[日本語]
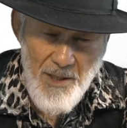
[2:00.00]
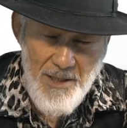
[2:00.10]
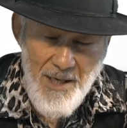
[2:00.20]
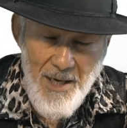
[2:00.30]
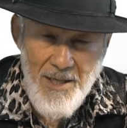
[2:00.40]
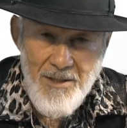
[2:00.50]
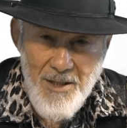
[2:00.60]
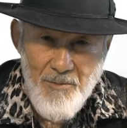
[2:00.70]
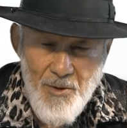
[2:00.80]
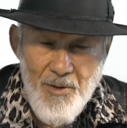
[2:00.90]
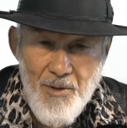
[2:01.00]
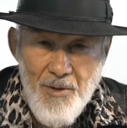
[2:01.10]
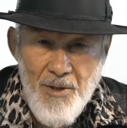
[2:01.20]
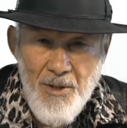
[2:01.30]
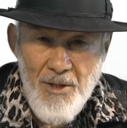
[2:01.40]
題があって
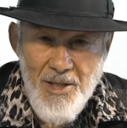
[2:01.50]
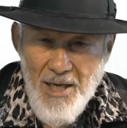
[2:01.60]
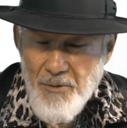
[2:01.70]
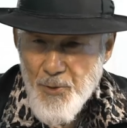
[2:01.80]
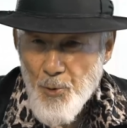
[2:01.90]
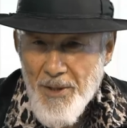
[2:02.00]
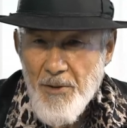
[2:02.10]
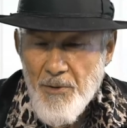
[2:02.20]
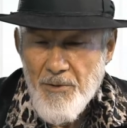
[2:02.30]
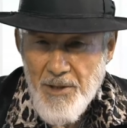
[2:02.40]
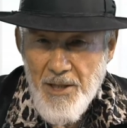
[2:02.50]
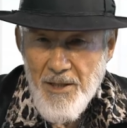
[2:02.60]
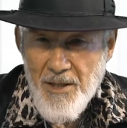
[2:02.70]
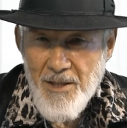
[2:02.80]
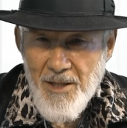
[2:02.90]
も、台風の目のよう
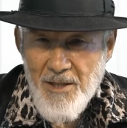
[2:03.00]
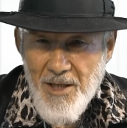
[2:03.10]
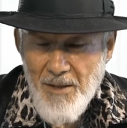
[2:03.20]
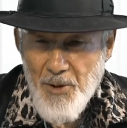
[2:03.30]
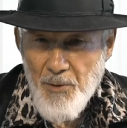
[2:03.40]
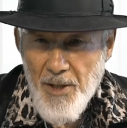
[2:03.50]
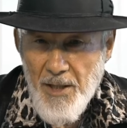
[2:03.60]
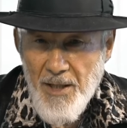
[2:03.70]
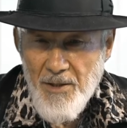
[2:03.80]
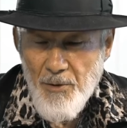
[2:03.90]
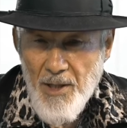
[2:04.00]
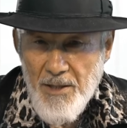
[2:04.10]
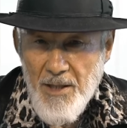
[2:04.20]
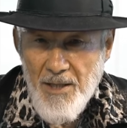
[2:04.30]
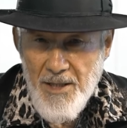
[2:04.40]
に神の平安と
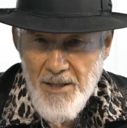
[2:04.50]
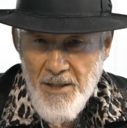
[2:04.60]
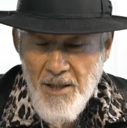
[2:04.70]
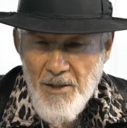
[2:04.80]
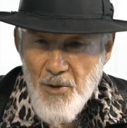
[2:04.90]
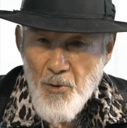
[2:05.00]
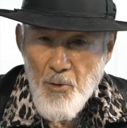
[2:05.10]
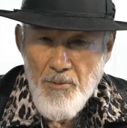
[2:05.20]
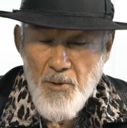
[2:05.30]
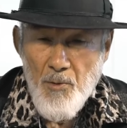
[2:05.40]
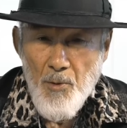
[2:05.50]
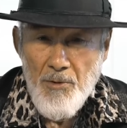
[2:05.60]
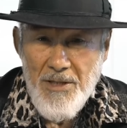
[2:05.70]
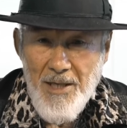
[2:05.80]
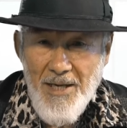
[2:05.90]
安らぎ、喜びを心
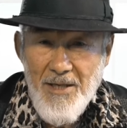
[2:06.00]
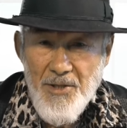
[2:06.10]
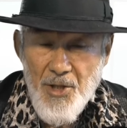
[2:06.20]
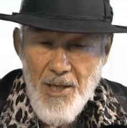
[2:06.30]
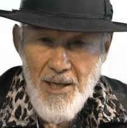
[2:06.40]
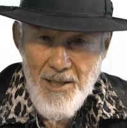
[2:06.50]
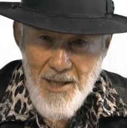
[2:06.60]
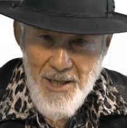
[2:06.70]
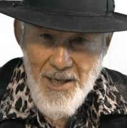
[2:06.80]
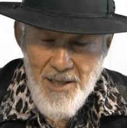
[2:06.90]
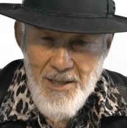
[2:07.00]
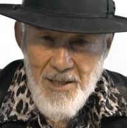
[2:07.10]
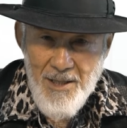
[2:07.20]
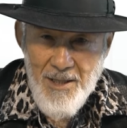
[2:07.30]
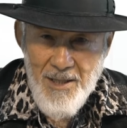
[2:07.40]
に体験しながら、
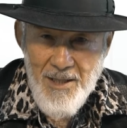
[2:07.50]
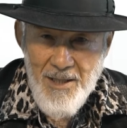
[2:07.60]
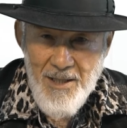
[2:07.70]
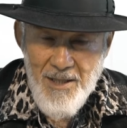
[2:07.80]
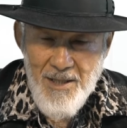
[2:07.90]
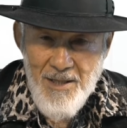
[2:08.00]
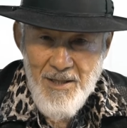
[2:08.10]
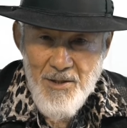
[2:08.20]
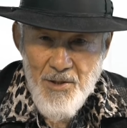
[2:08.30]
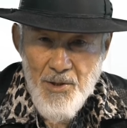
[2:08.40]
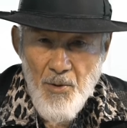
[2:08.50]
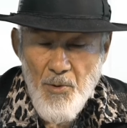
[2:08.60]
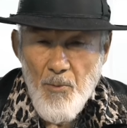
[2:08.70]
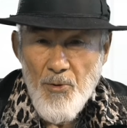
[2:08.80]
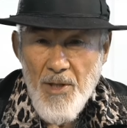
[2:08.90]
その
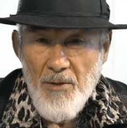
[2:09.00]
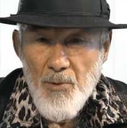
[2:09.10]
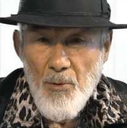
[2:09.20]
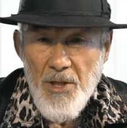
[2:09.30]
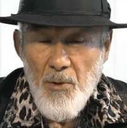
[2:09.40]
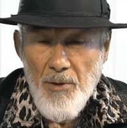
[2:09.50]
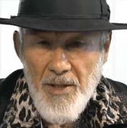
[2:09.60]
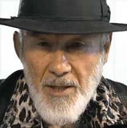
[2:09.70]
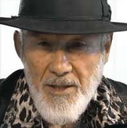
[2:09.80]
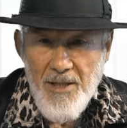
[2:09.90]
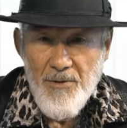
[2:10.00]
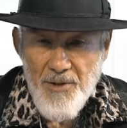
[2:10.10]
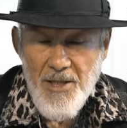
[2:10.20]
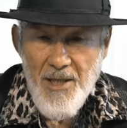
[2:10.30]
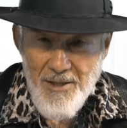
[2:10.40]
問題を乗り越えて生きる
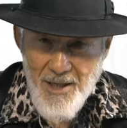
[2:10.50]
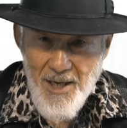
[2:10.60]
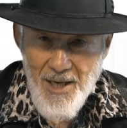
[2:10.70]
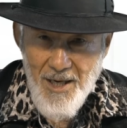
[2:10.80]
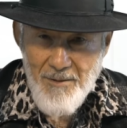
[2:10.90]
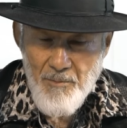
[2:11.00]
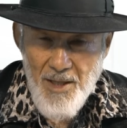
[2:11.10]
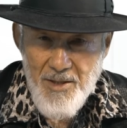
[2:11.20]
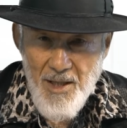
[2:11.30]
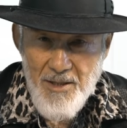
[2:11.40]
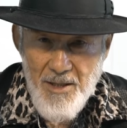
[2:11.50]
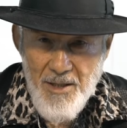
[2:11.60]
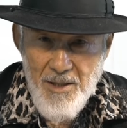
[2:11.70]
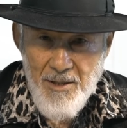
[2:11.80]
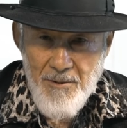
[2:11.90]
生き方、まさに